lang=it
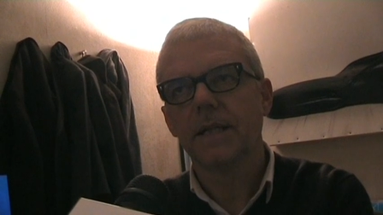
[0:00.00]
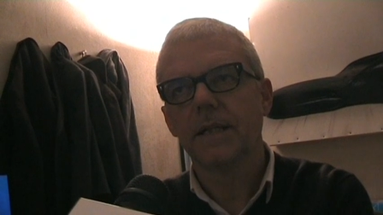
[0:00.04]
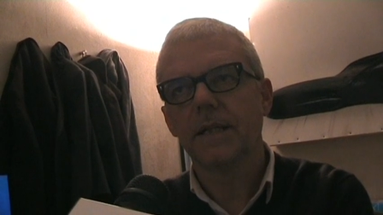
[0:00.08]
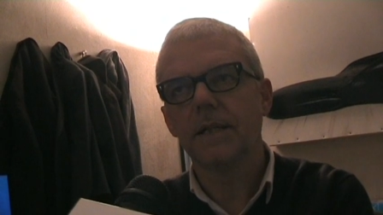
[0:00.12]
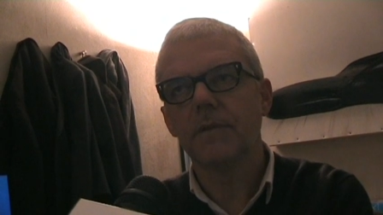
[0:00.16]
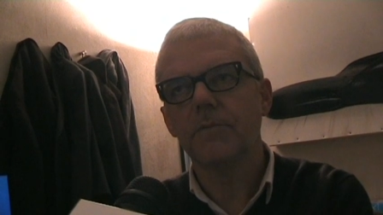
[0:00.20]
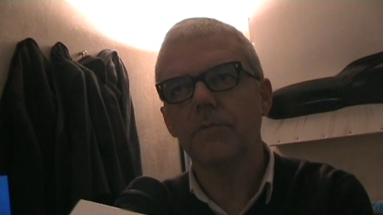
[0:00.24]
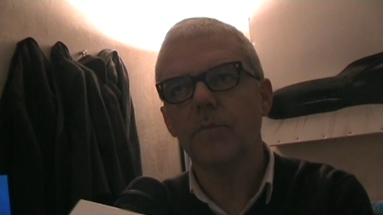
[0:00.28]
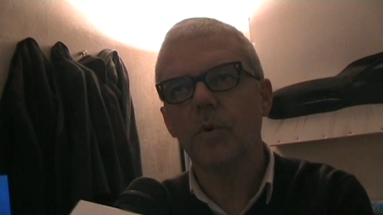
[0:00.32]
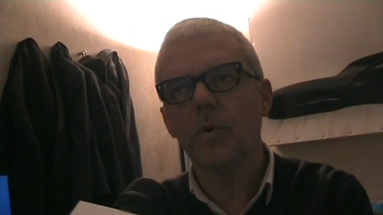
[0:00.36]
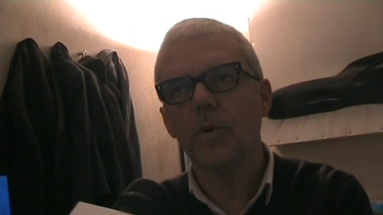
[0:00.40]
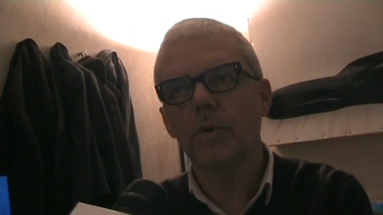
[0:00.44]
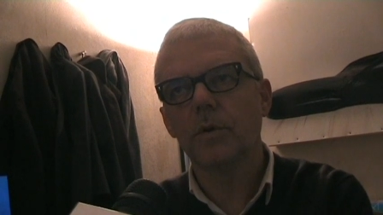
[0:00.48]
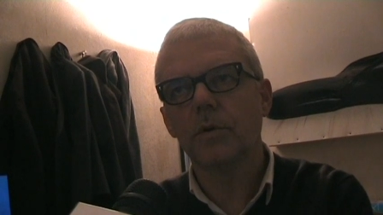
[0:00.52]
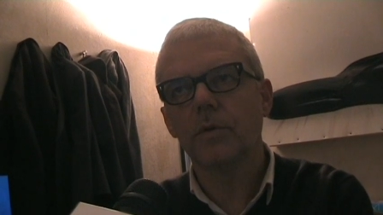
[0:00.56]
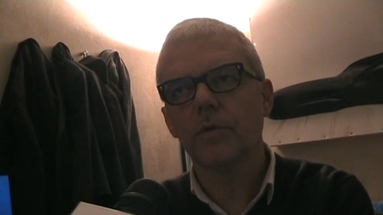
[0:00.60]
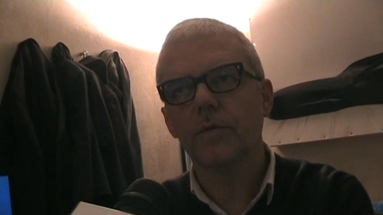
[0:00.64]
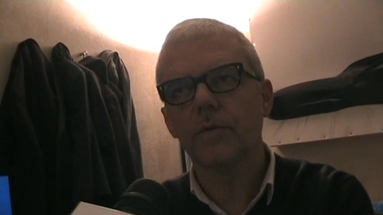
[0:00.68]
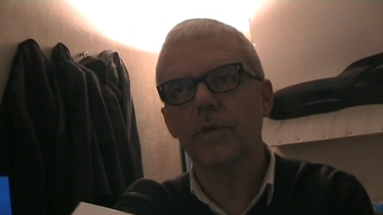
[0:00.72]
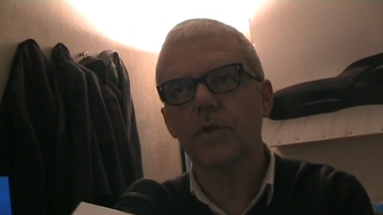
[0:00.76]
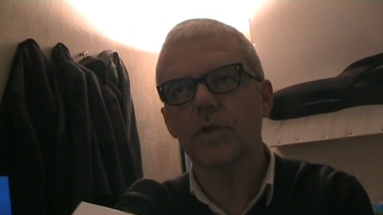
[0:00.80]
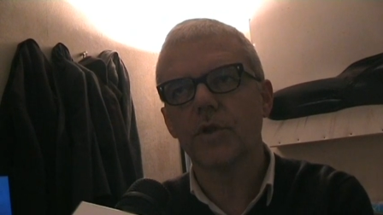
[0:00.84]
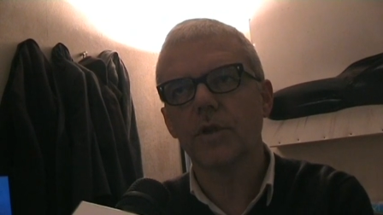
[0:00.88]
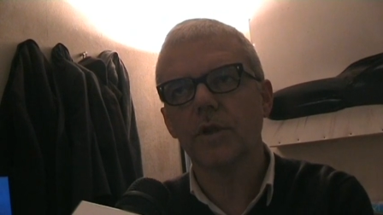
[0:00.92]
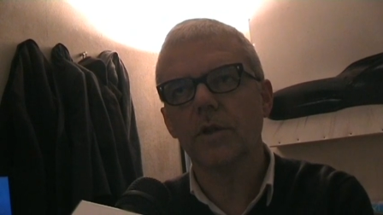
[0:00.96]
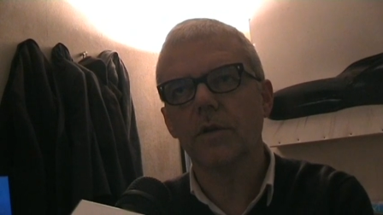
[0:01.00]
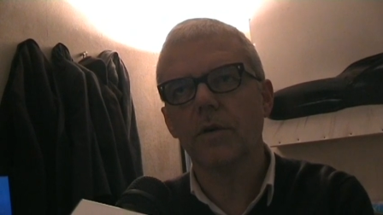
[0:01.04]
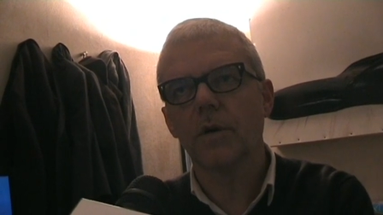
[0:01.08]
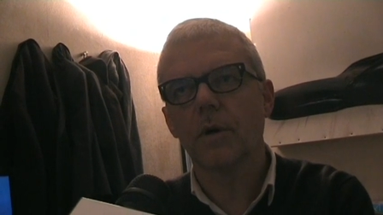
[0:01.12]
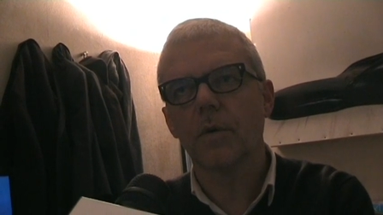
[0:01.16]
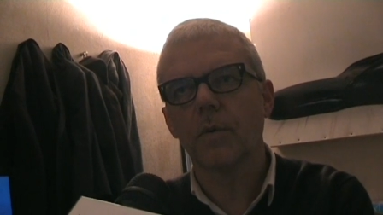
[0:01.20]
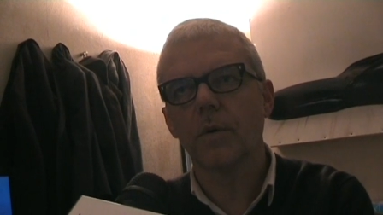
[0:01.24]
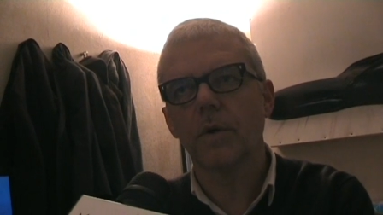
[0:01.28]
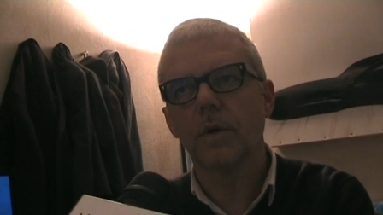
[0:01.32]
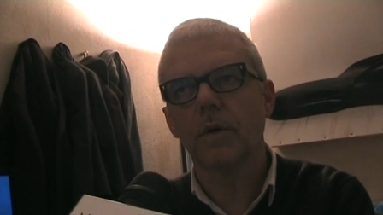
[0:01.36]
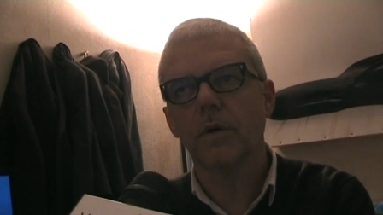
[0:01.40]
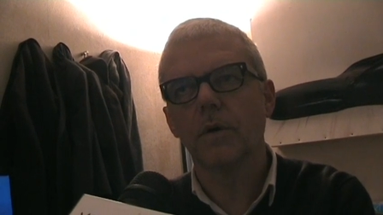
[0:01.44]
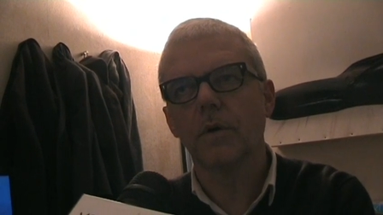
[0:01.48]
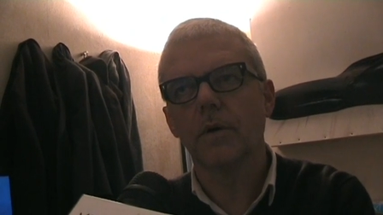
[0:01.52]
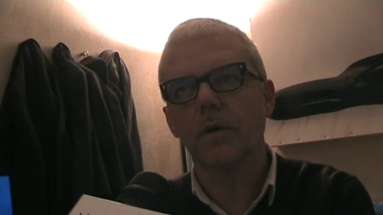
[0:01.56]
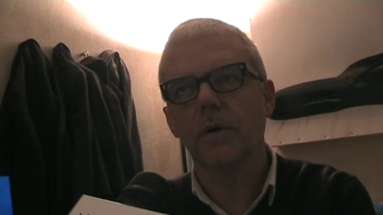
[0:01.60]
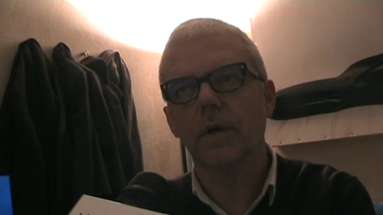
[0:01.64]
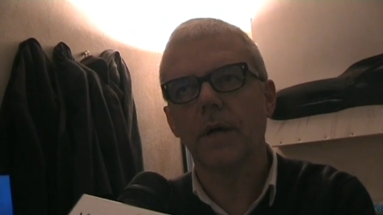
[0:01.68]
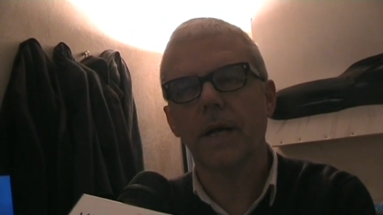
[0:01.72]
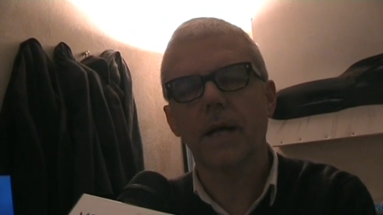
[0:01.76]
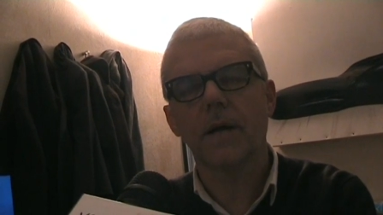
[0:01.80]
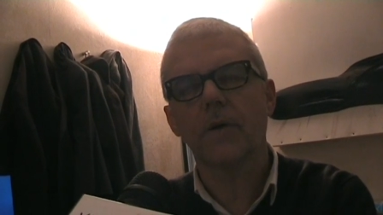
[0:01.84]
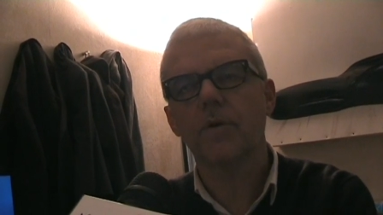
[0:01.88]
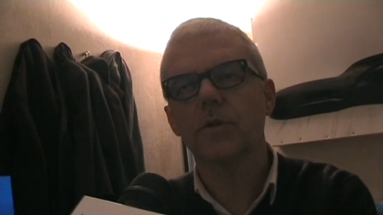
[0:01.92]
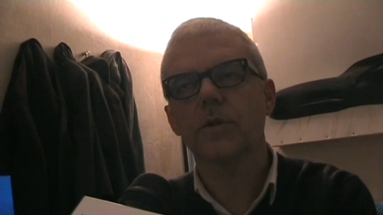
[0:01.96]
di molto vicino a
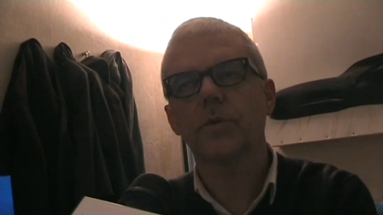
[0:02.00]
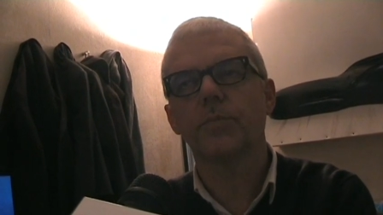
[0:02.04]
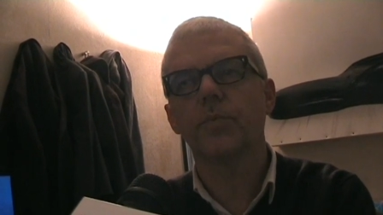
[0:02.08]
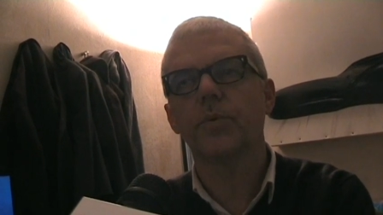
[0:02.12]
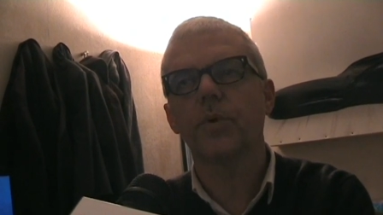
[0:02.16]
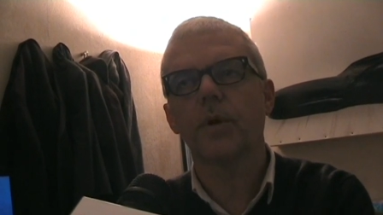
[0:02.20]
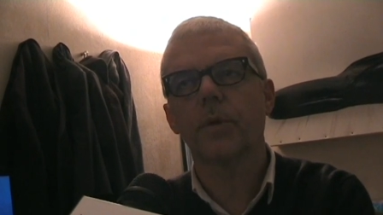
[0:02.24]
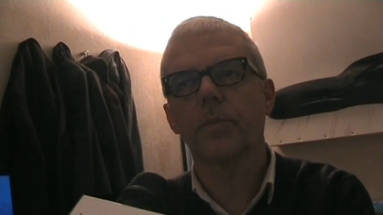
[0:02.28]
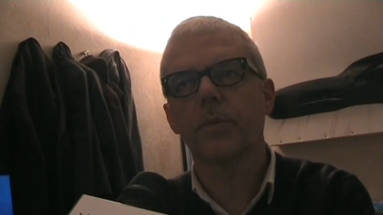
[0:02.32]
quello, è la cosa più